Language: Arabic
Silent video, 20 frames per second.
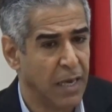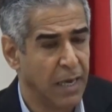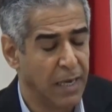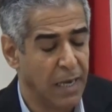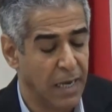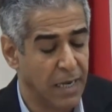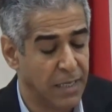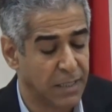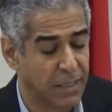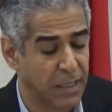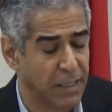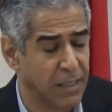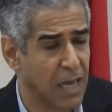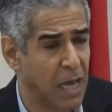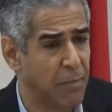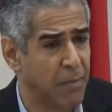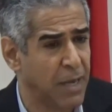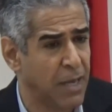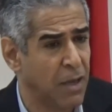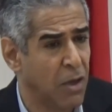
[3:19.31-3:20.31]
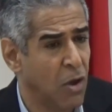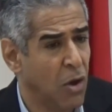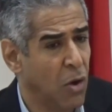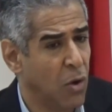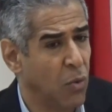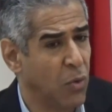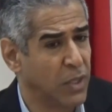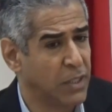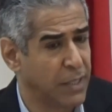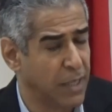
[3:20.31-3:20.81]
هي الاستدامة
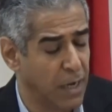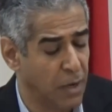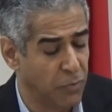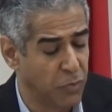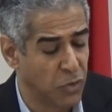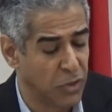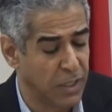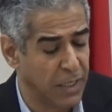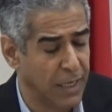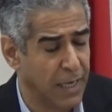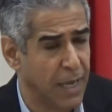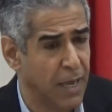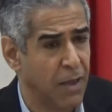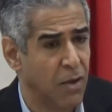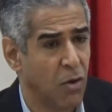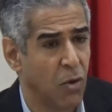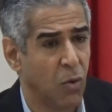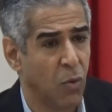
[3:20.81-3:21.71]
والتنافسية